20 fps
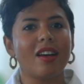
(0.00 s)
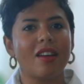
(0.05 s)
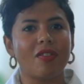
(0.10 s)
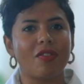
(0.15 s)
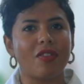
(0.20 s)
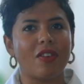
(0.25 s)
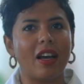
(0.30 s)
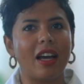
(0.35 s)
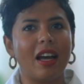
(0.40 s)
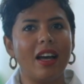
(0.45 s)

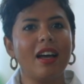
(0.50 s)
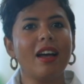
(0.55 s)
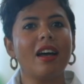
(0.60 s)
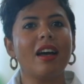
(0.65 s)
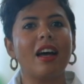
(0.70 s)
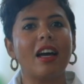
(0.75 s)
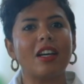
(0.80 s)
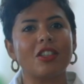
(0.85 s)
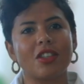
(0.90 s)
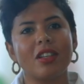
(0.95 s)

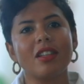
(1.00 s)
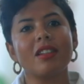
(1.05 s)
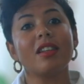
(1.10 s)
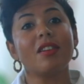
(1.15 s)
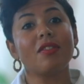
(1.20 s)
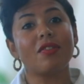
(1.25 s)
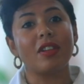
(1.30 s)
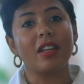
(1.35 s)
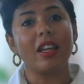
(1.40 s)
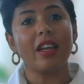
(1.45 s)
فعشان
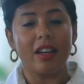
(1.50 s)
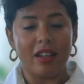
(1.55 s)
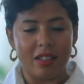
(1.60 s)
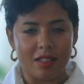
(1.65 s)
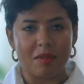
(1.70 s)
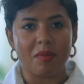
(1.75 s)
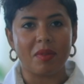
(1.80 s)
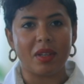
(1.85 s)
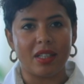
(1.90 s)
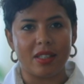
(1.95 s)
تقفليها
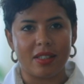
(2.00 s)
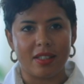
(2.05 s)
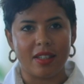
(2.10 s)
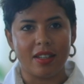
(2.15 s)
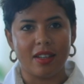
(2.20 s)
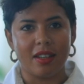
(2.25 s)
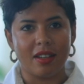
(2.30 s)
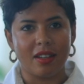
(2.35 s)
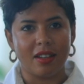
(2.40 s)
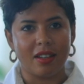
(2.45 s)
لازم
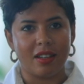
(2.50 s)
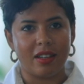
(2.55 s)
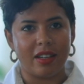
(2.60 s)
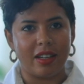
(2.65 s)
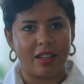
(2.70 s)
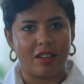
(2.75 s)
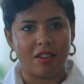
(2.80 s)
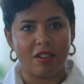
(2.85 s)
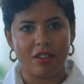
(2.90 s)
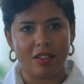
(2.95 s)
تعيديها
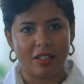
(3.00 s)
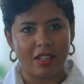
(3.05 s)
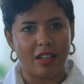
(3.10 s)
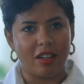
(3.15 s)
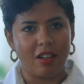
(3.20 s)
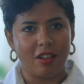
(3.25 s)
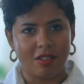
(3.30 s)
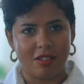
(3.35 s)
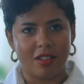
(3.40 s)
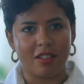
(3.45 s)
لان خلاص هي
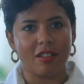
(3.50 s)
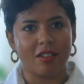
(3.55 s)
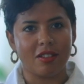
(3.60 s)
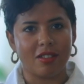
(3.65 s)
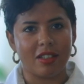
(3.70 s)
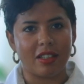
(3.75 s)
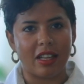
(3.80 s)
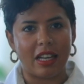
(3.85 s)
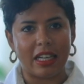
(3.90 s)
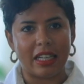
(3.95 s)
القصه
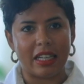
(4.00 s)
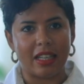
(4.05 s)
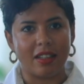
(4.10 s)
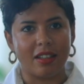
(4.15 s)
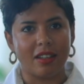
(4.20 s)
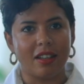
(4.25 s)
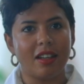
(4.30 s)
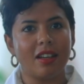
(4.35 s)
اتقصت على كده